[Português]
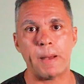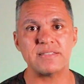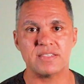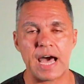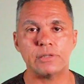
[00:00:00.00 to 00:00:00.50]

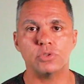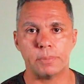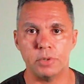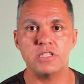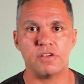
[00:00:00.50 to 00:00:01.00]
passado
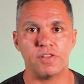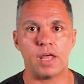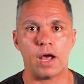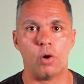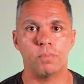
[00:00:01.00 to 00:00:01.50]
da Polícia
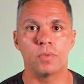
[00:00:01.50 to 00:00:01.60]
Federal?